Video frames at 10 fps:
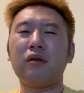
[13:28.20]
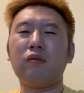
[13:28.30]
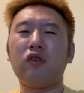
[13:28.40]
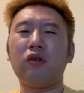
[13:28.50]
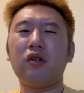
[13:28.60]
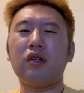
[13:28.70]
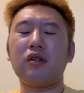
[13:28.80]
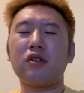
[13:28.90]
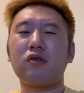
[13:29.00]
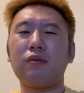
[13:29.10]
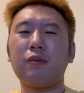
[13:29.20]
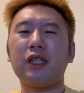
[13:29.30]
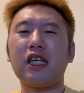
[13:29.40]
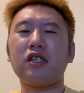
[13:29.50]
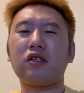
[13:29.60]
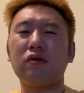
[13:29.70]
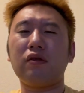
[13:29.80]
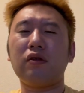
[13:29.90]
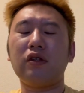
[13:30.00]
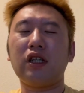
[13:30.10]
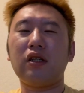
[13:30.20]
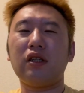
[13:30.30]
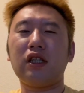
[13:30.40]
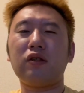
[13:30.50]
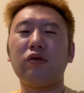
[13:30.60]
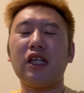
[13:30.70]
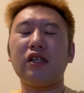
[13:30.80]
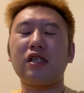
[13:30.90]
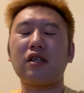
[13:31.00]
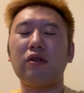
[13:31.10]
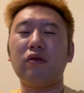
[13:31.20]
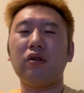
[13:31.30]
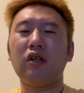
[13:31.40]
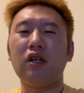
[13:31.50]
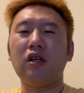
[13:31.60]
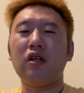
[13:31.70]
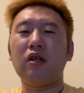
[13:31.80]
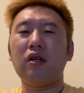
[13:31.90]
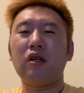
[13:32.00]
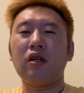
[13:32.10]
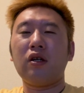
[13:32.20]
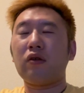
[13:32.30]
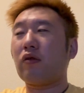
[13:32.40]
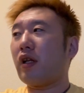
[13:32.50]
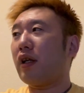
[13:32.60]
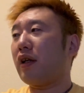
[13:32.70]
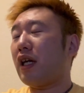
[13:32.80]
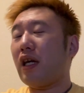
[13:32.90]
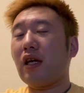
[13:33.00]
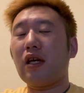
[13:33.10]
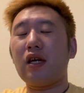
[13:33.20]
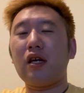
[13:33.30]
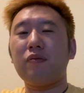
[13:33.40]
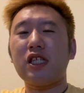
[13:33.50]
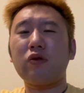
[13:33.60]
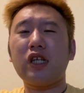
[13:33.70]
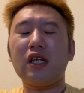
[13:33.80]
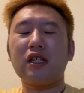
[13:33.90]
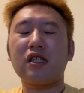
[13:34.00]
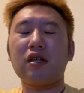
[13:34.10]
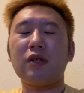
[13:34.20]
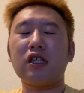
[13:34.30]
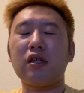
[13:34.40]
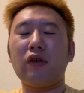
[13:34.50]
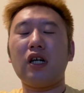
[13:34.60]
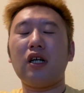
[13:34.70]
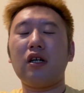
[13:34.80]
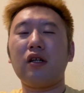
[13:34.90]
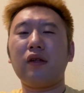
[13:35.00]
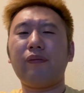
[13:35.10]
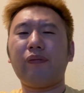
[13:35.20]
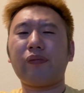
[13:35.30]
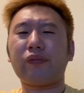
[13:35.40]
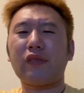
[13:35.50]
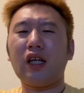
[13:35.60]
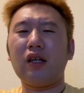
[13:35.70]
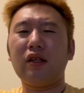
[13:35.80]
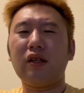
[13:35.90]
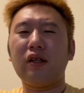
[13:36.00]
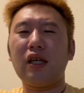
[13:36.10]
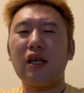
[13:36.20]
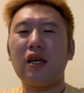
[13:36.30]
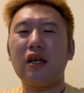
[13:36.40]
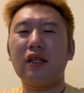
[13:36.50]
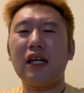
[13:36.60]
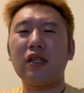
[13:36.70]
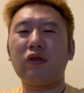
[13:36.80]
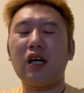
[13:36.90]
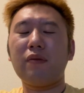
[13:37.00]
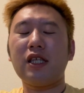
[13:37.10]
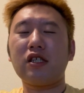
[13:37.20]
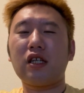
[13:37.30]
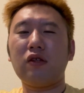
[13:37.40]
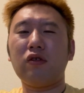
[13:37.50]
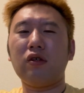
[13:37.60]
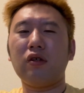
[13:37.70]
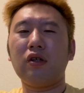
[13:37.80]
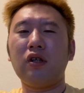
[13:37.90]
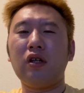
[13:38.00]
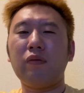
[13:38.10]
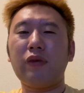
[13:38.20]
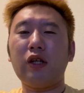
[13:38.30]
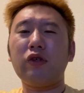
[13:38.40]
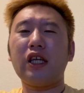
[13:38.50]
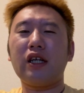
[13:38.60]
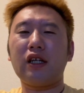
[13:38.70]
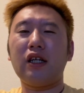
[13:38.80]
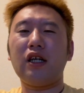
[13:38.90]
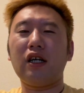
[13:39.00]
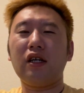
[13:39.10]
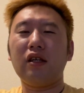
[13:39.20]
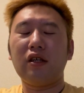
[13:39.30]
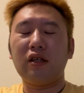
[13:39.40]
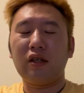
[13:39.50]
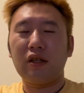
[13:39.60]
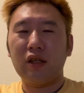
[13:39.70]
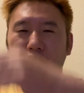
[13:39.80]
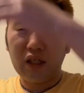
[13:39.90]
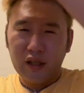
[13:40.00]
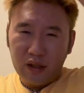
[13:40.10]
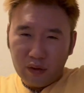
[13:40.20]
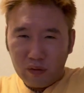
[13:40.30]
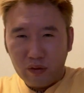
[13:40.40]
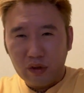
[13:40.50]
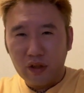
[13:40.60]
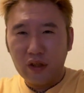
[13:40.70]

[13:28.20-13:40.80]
もうそのまま店主の人なんですけどこれえー、ミソリアンにつきましては、えー、大のラーメン好きのペロリアンがこの